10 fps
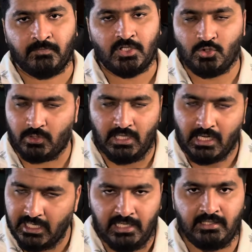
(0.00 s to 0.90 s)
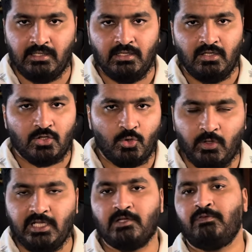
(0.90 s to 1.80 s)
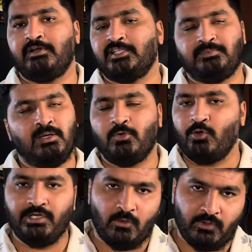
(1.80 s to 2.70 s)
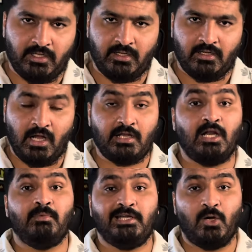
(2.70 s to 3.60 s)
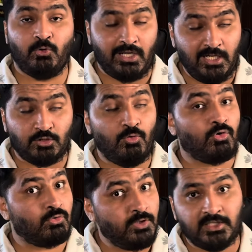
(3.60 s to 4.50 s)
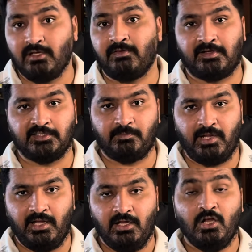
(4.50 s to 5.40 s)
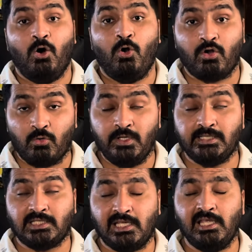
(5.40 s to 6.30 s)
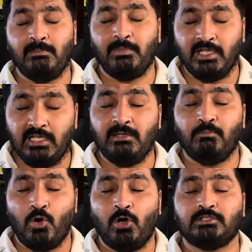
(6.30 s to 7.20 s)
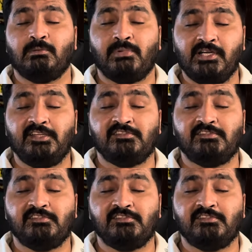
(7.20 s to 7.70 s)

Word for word: जो कि अगेन कोहली की फिटनेस पे हमें कोई डाउट नहीं है अगर हमें डाउट है तो वो रोहित की फिटनेस पे है और रोहित की भी बहुत बड़ी